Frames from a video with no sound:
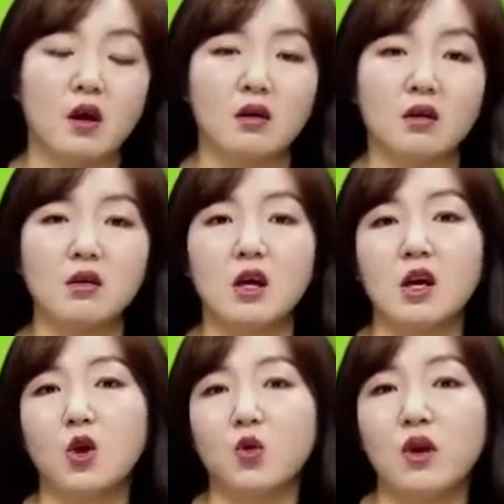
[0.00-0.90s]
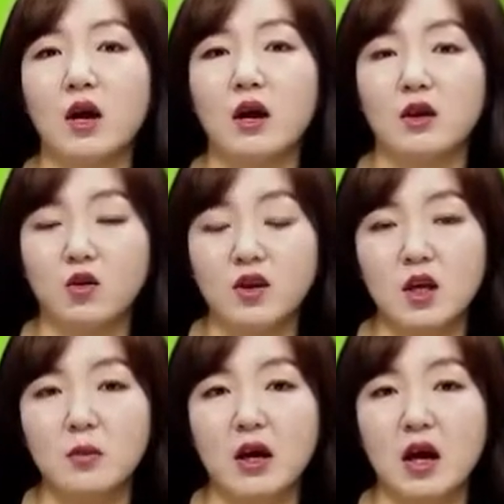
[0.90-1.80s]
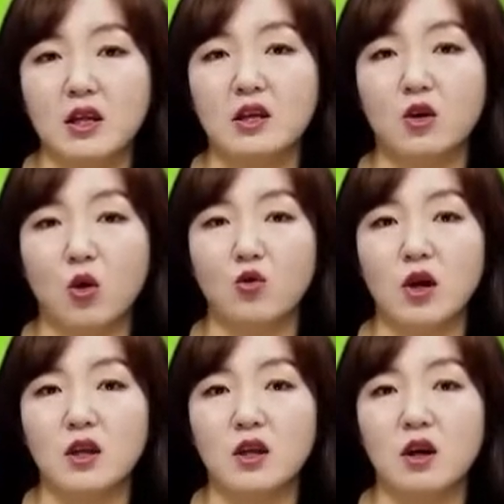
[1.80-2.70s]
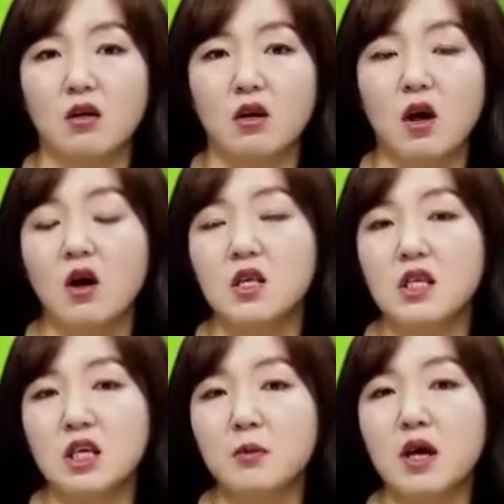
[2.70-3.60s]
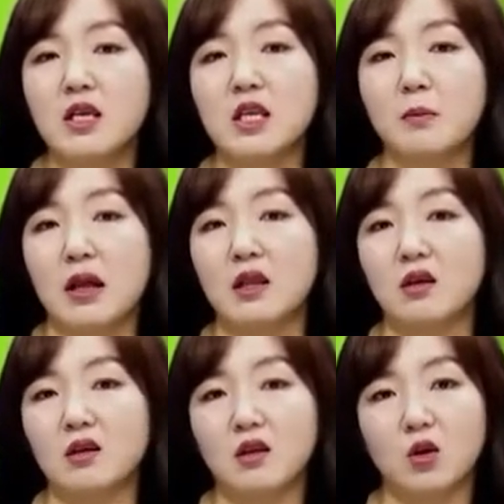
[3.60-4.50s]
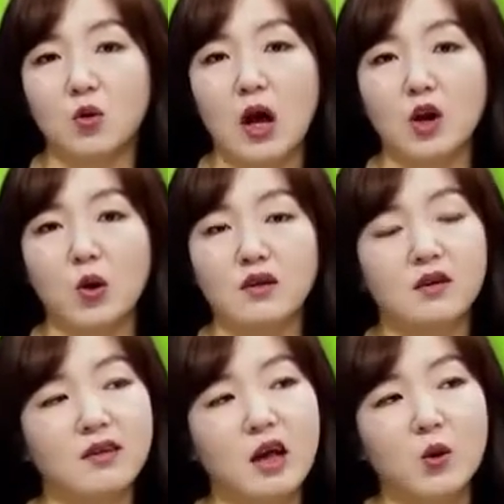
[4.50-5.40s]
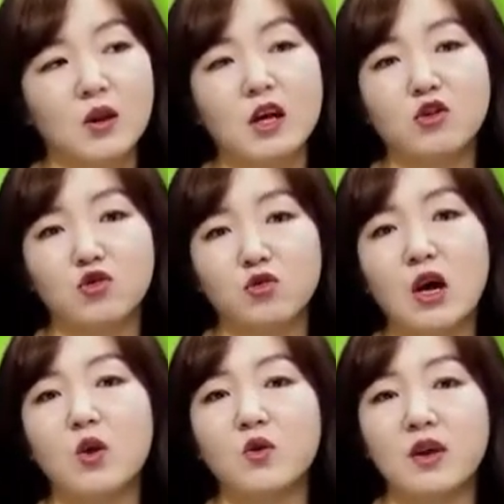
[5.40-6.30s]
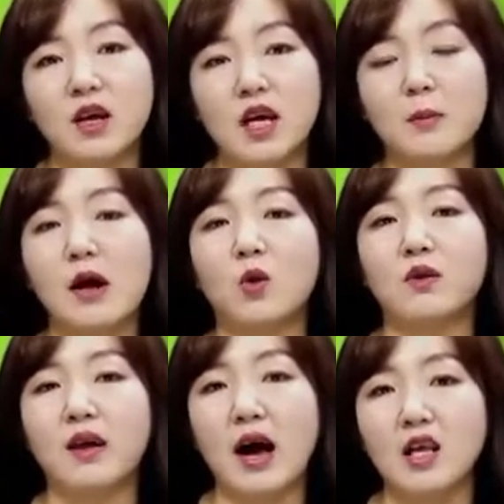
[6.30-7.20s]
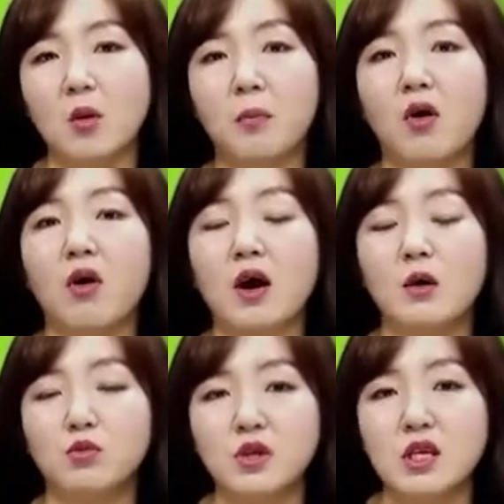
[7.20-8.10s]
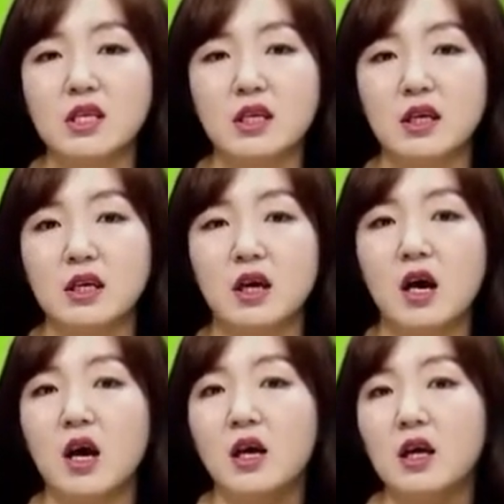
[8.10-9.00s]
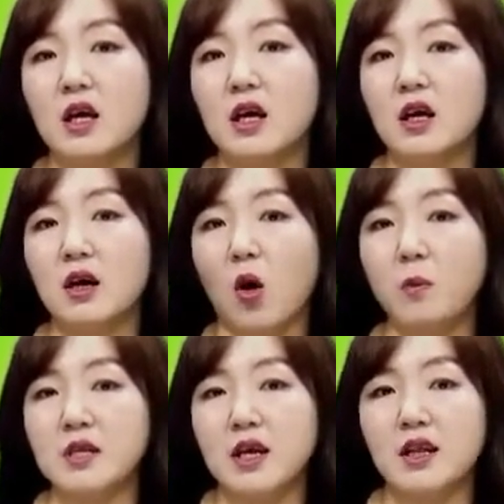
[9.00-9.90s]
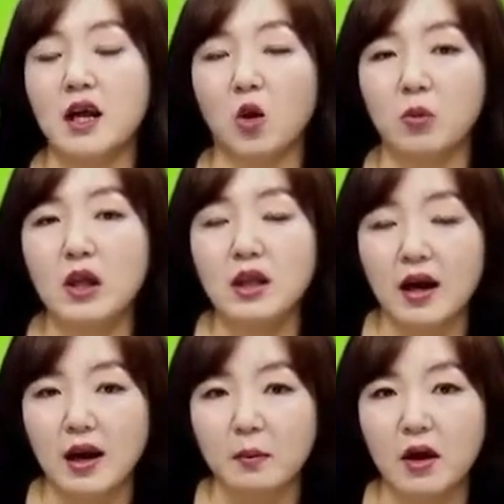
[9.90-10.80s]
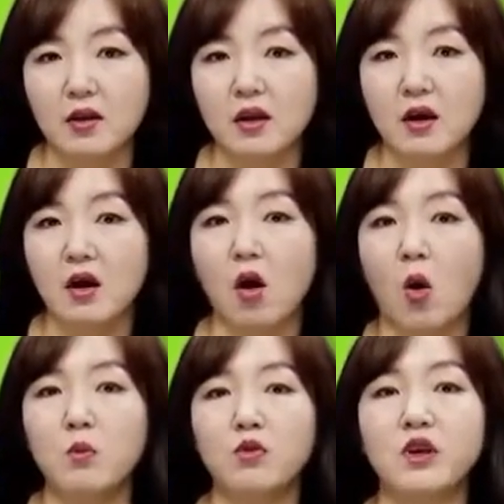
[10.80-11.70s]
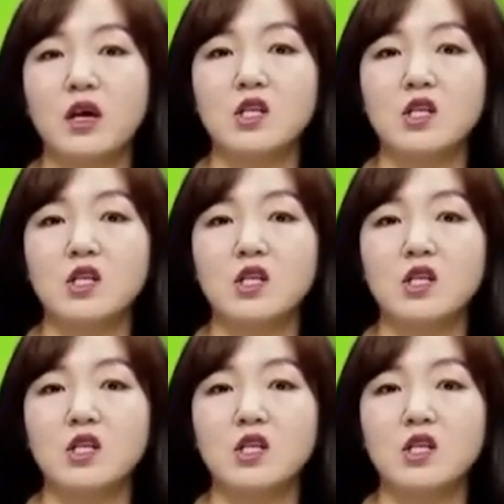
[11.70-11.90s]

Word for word: 그런데 이 교사 선생님이 같은 경우에는요. 지금까지 만들었던 학교에서 사용된 중간고사, 기말고사, 학력평가의 문제지를 이 업체에다 넘긴다라면 업무상